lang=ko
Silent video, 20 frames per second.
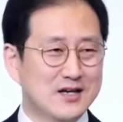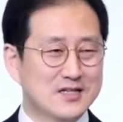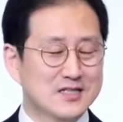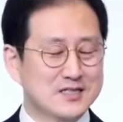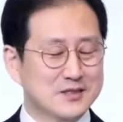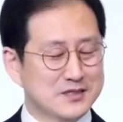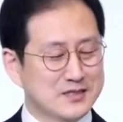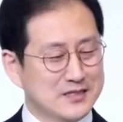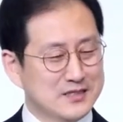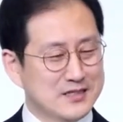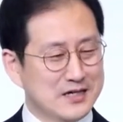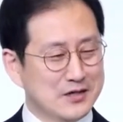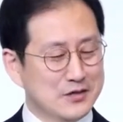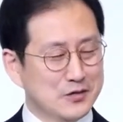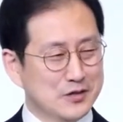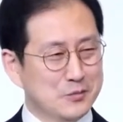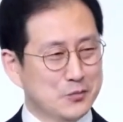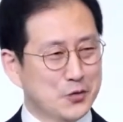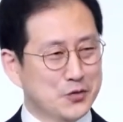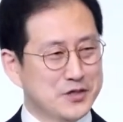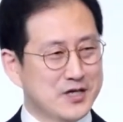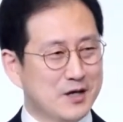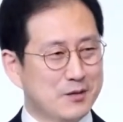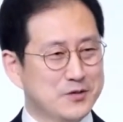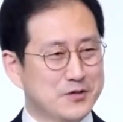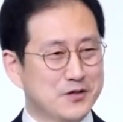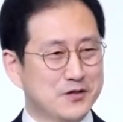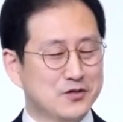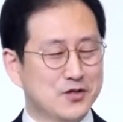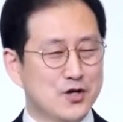신기한 건
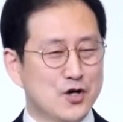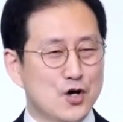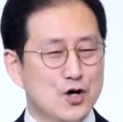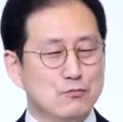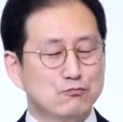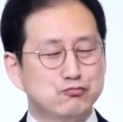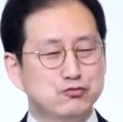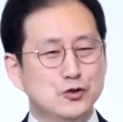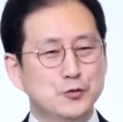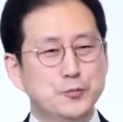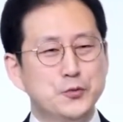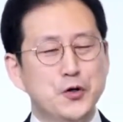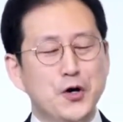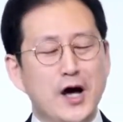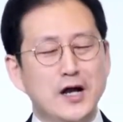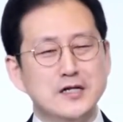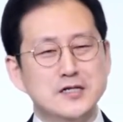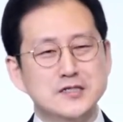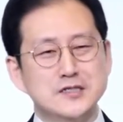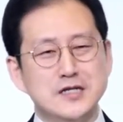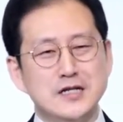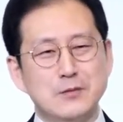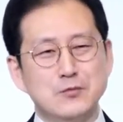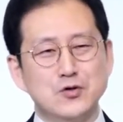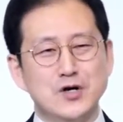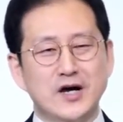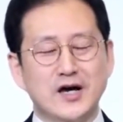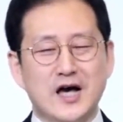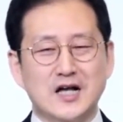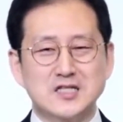뭐냐면 불평하는
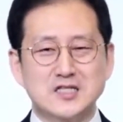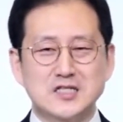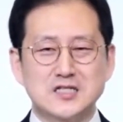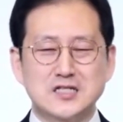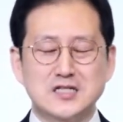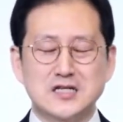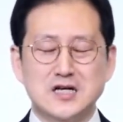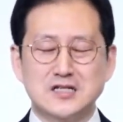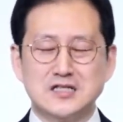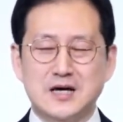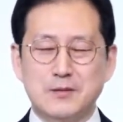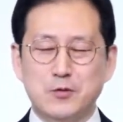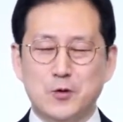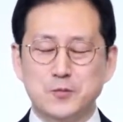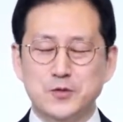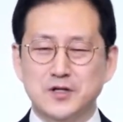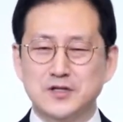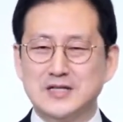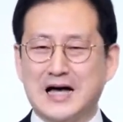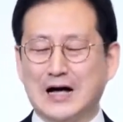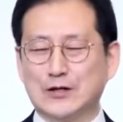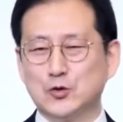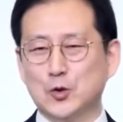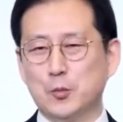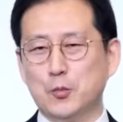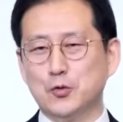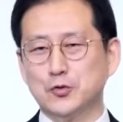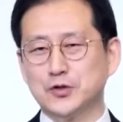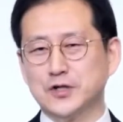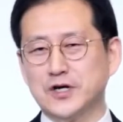사람과 같이 지내다 보면 나도
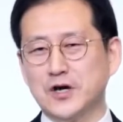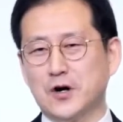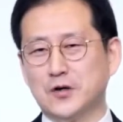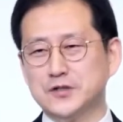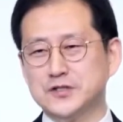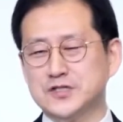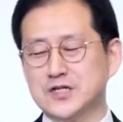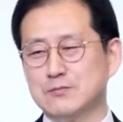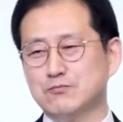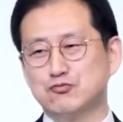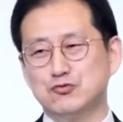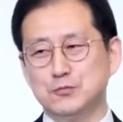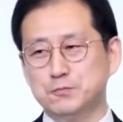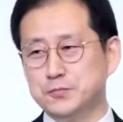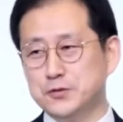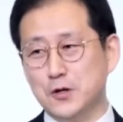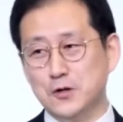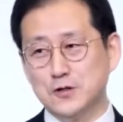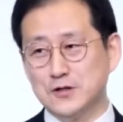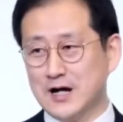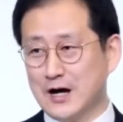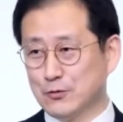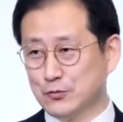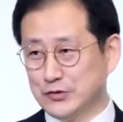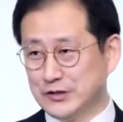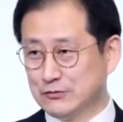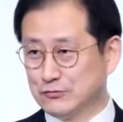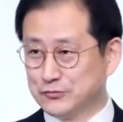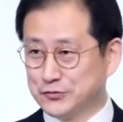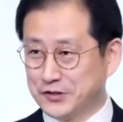모르게 어느새 불평을
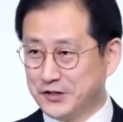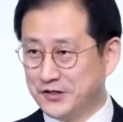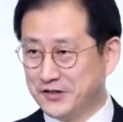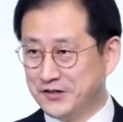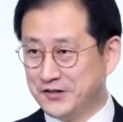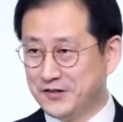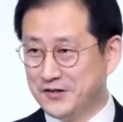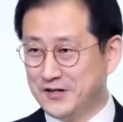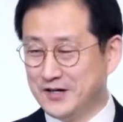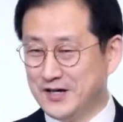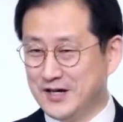하고 있고요.